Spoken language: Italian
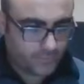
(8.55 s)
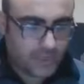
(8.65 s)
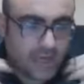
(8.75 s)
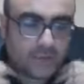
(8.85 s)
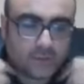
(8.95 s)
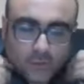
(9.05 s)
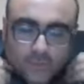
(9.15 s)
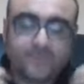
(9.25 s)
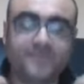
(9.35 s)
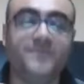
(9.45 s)

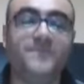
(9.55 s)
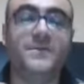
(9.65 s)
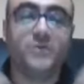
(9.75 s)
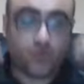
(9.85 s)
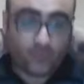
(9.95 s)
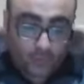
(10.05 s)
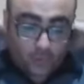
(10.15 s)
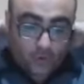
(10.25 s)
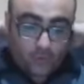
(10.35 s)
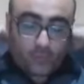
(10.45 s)
Altro video
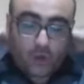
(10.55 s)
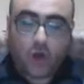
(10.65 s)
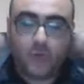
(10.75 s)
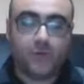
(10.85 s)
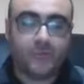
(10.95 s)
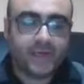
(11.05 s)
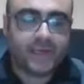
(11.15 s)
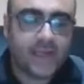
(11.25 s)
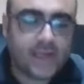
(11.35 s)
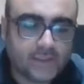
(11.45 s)
pro- promo
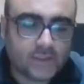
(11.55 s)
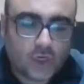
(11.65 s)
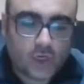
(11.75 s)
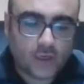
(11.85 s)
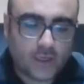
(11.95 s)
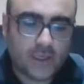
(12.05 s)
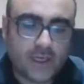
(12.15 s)
perché sto eh,